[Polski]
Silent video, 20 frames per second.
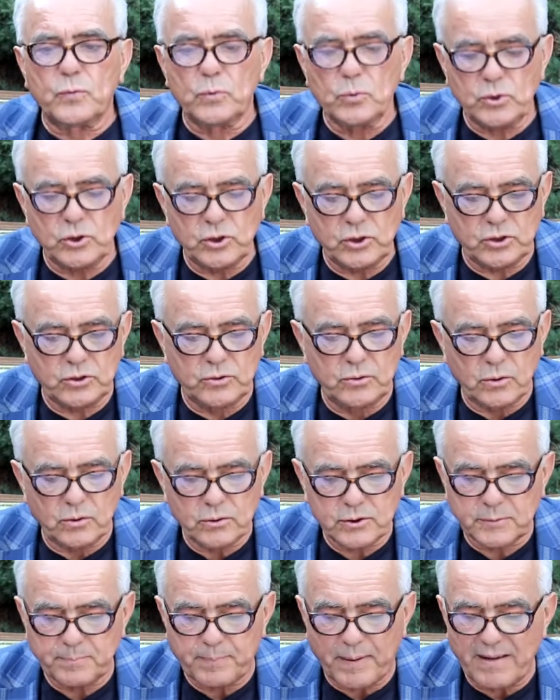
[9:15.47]
wrócić
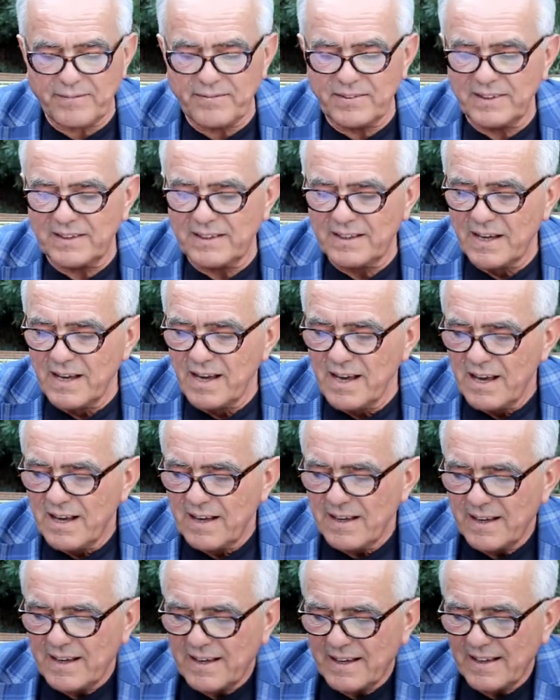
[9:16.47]
do sprawy
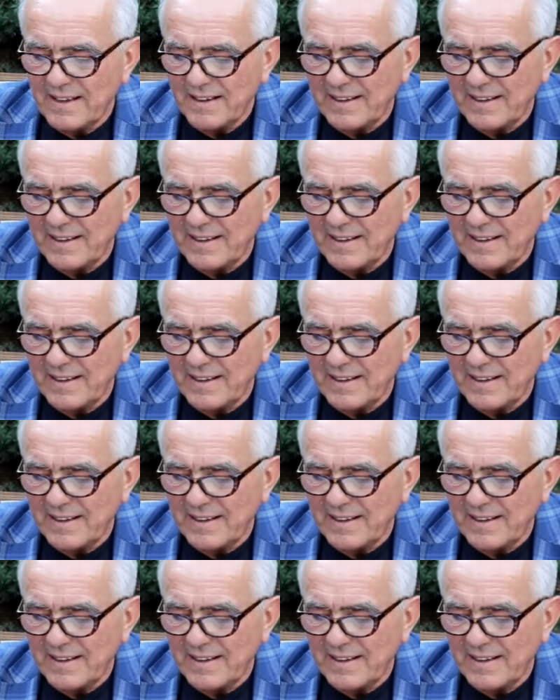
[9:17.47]
e,